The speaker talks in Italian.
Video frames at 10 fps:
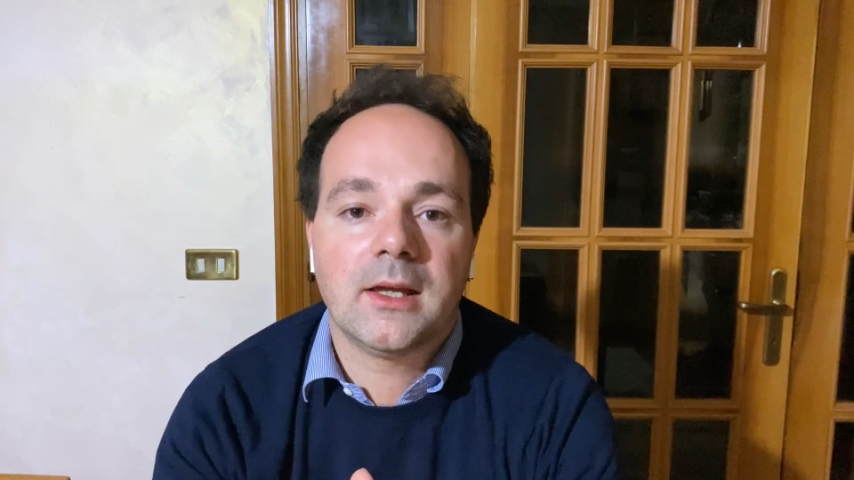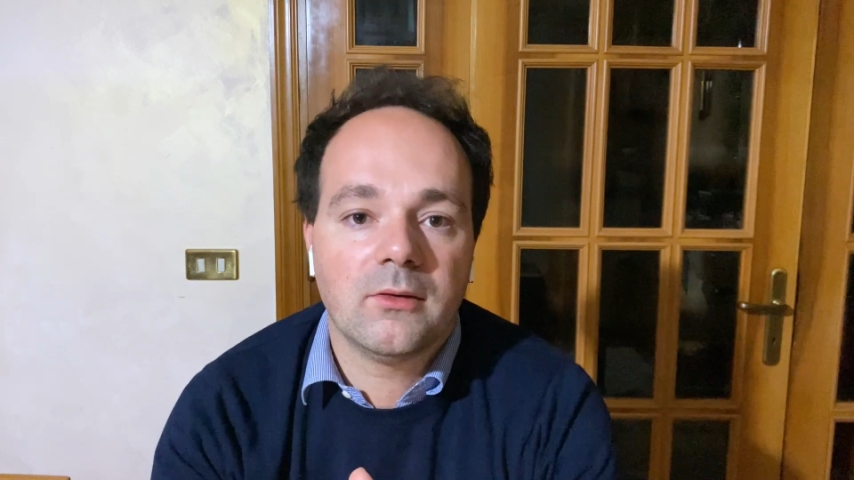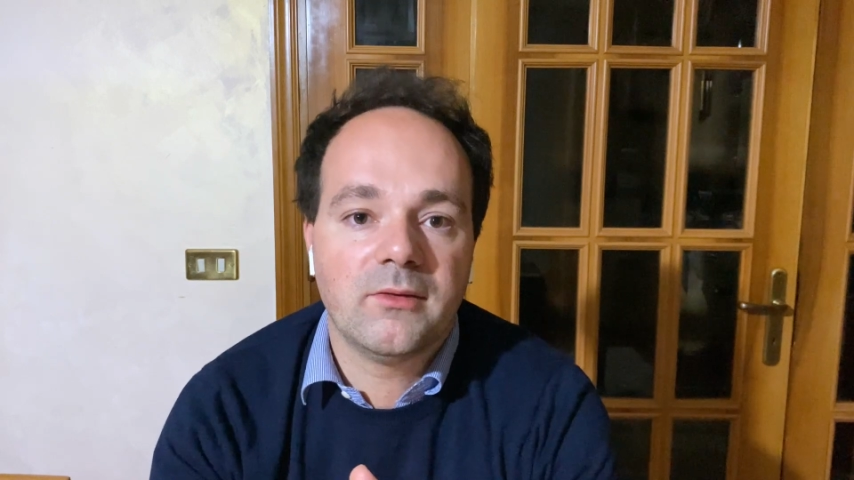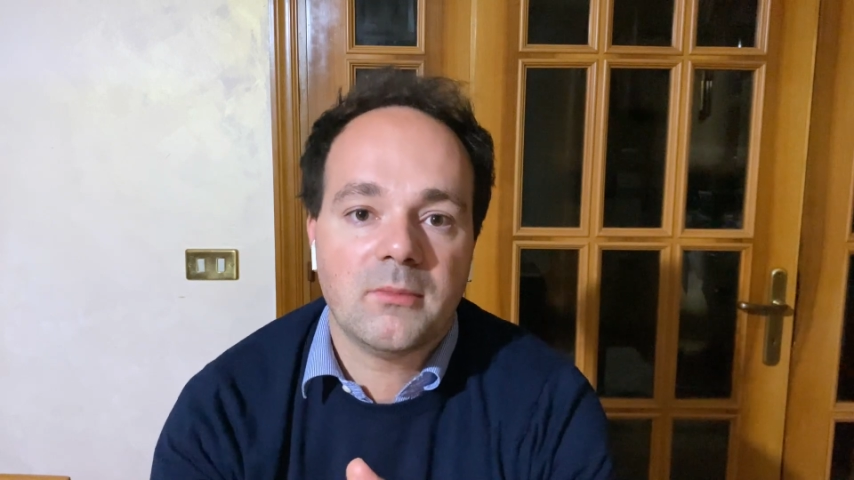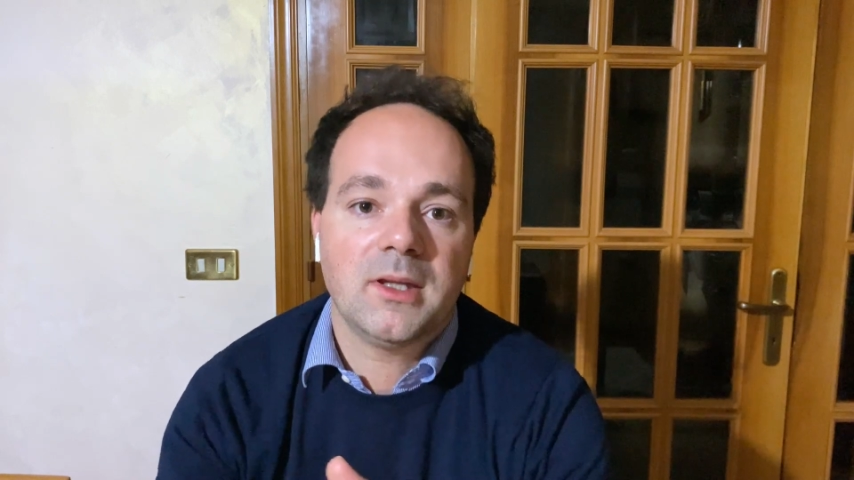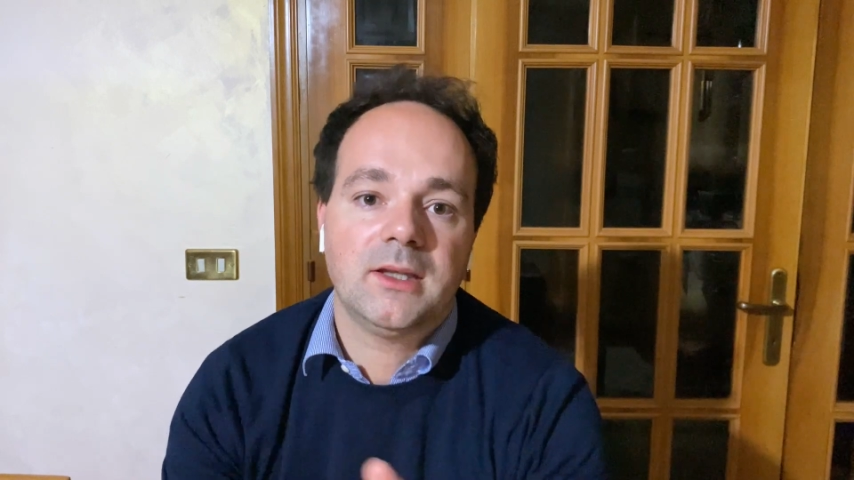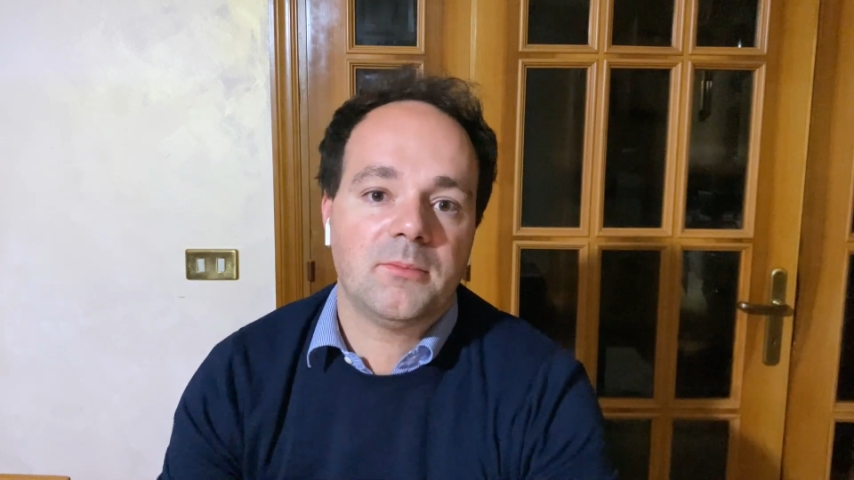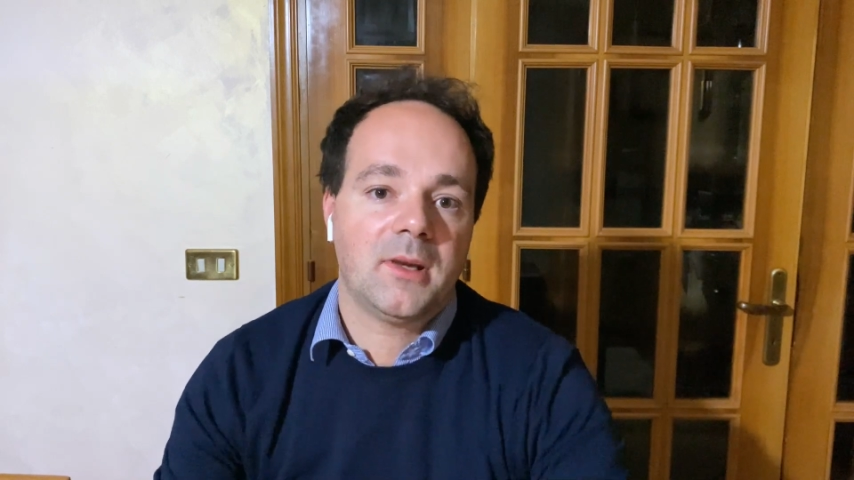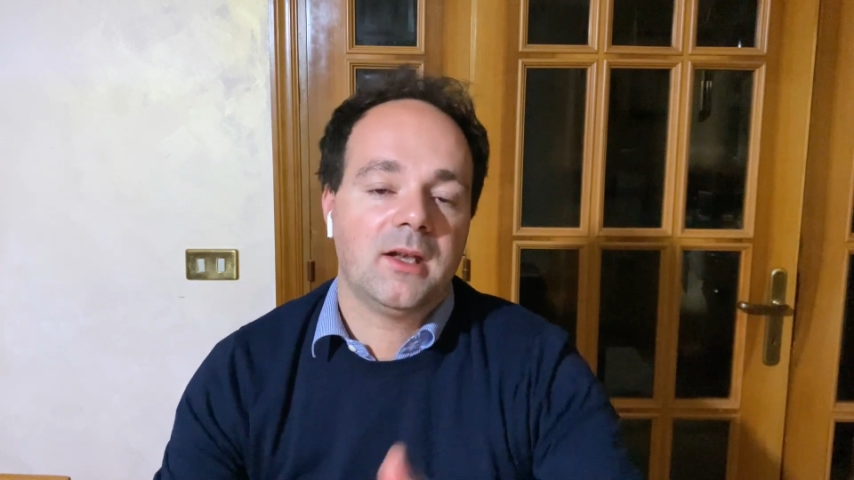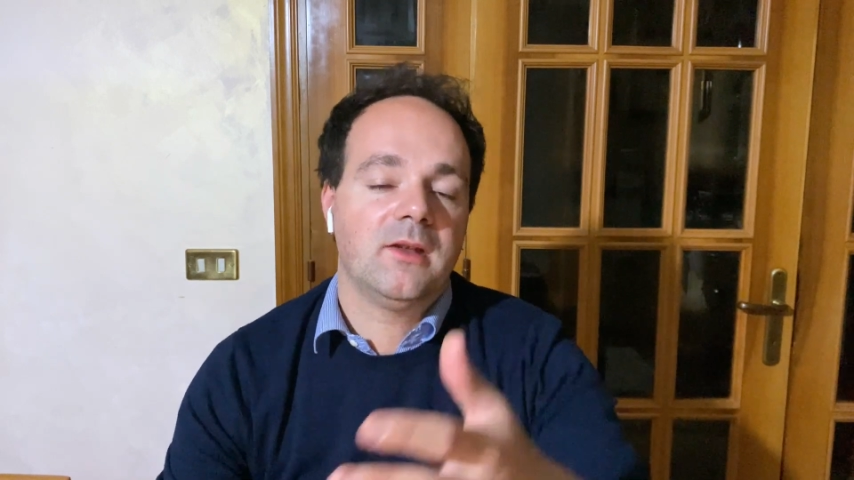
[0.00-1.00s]
che ovviamente
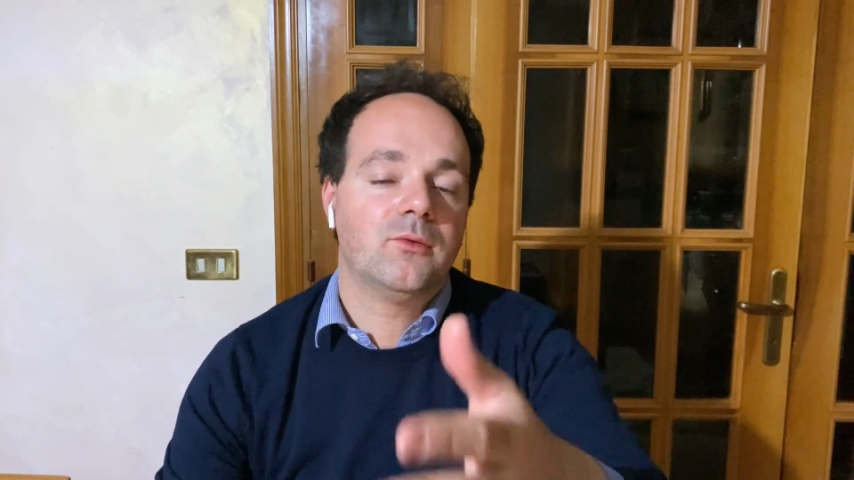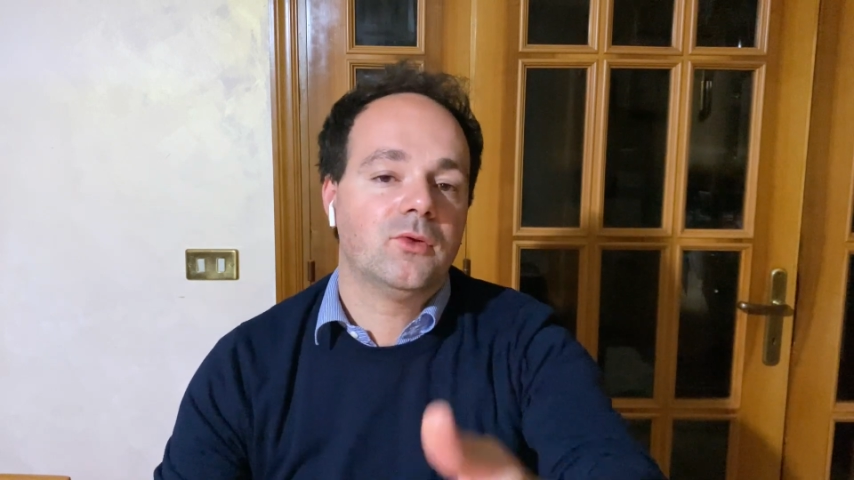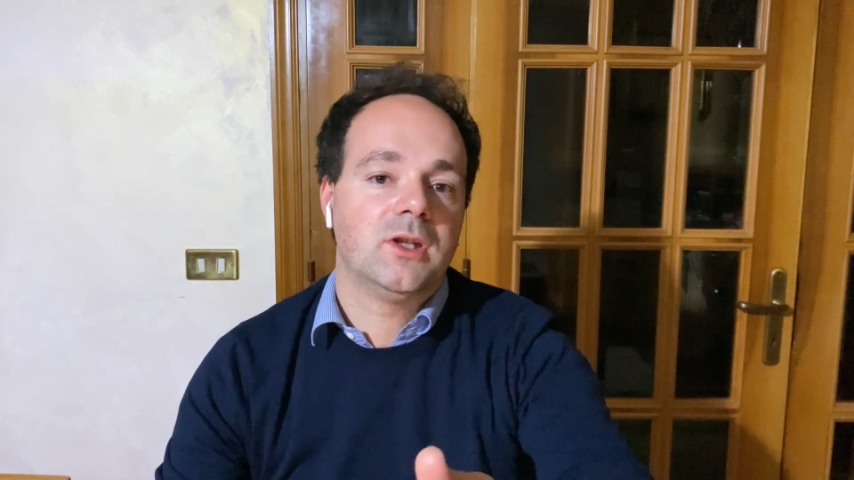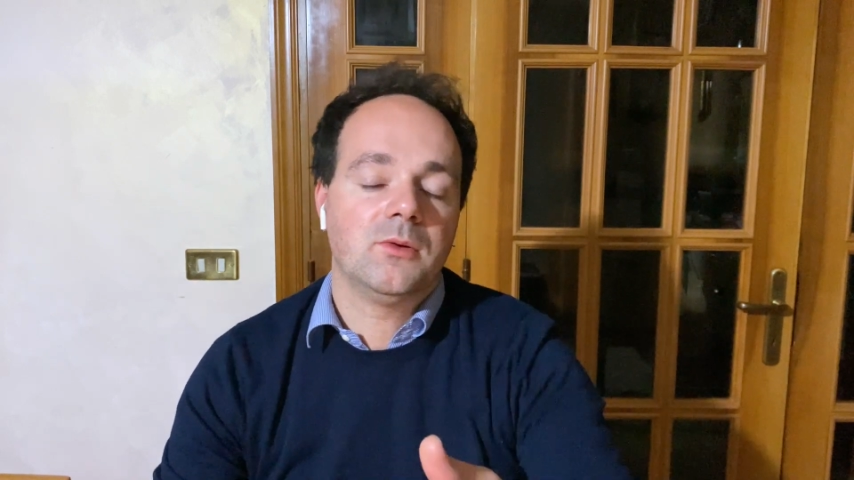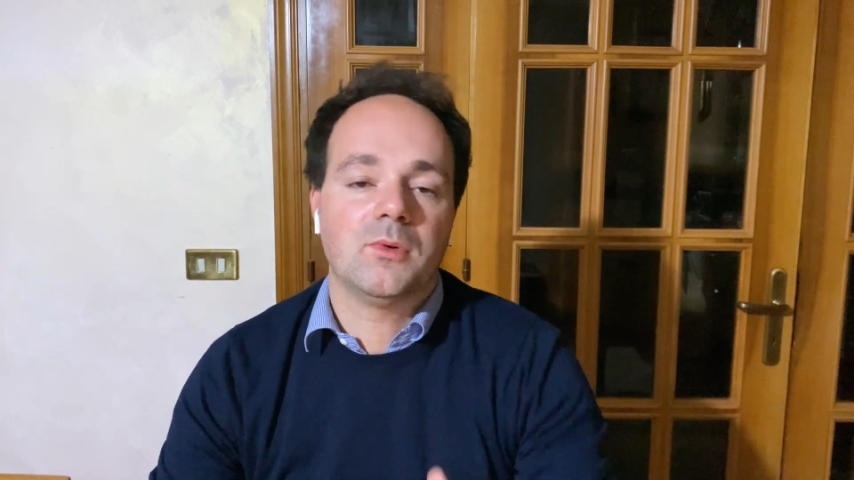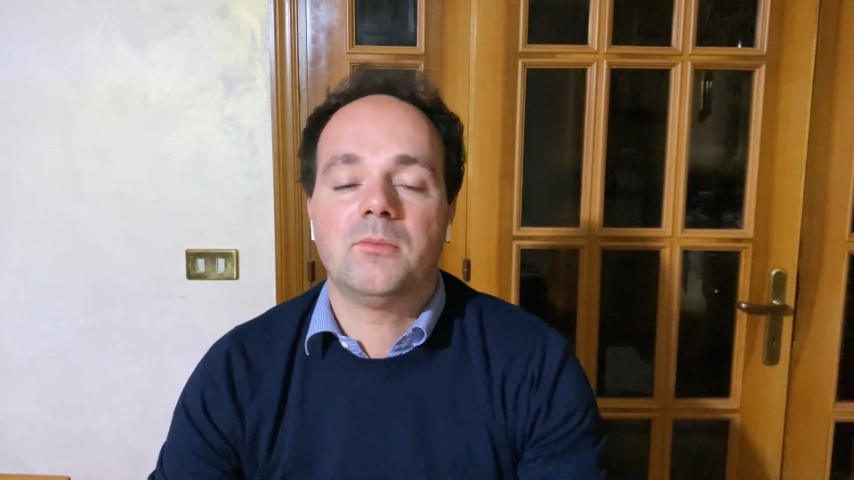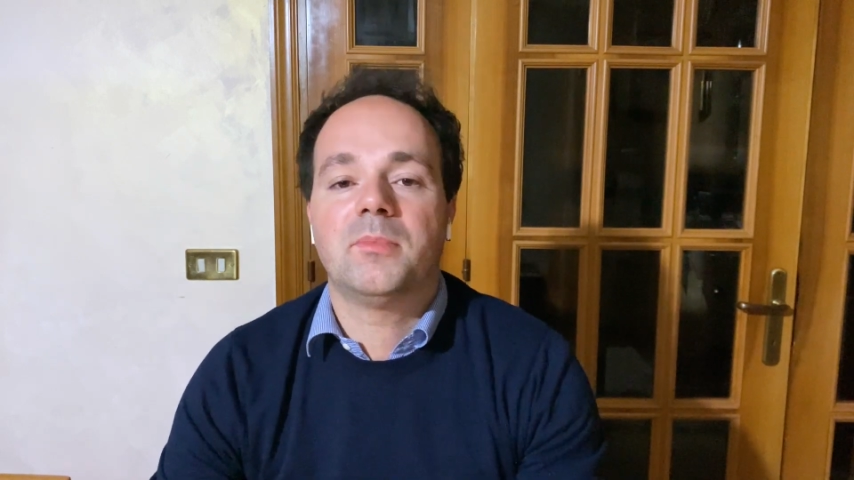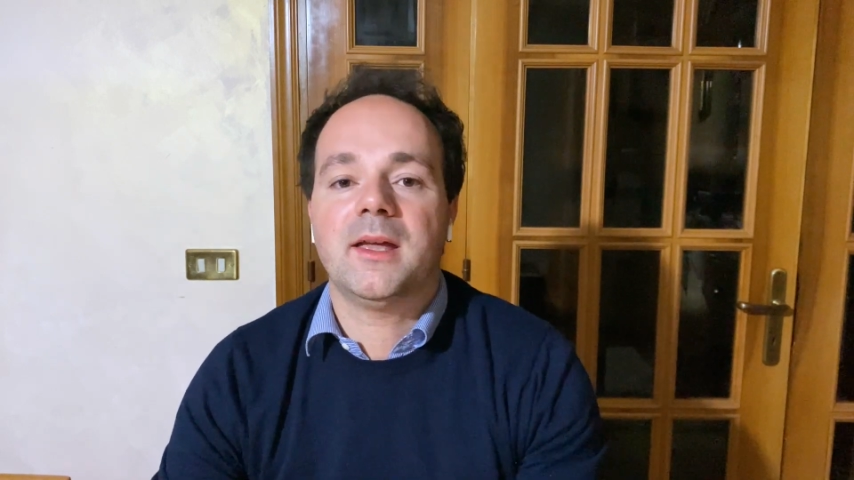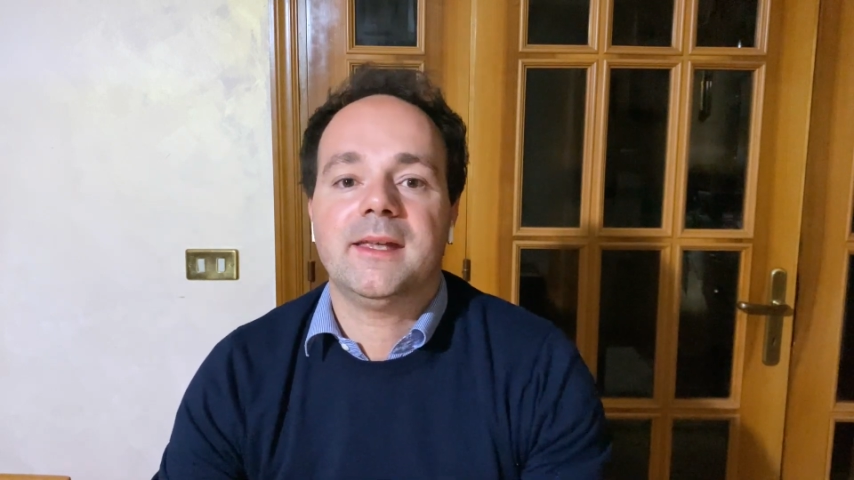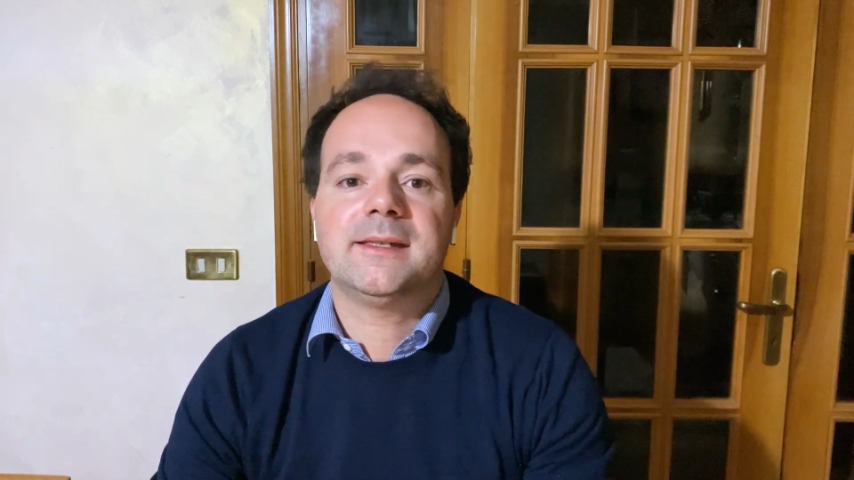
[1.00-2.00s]
prende i voti in quel
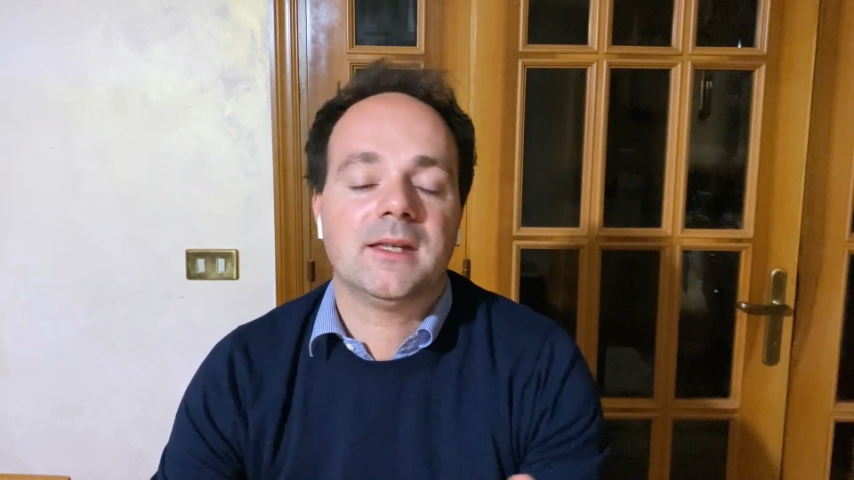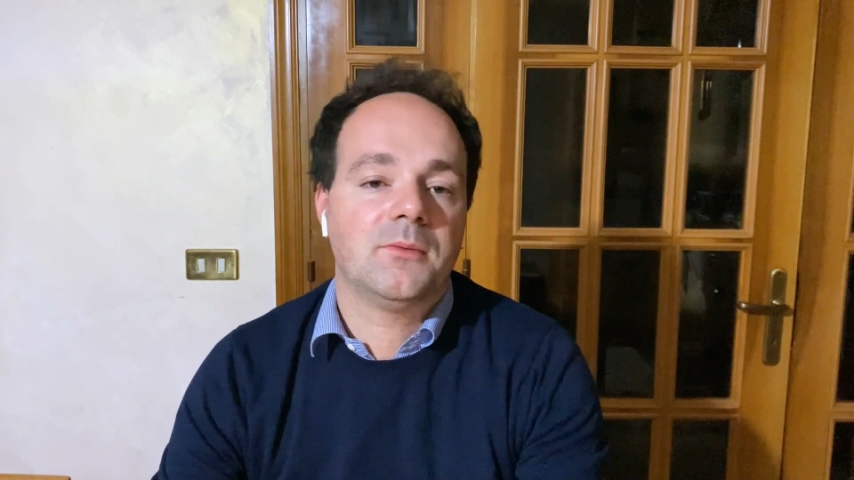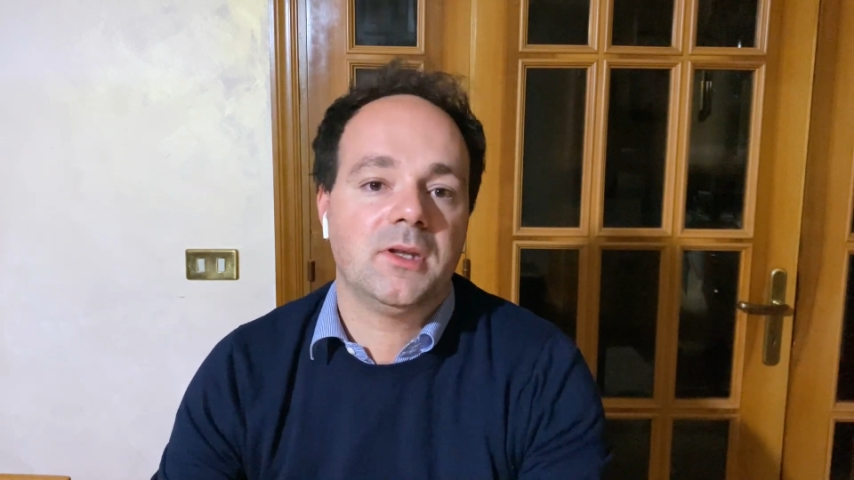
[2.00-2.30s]
paese,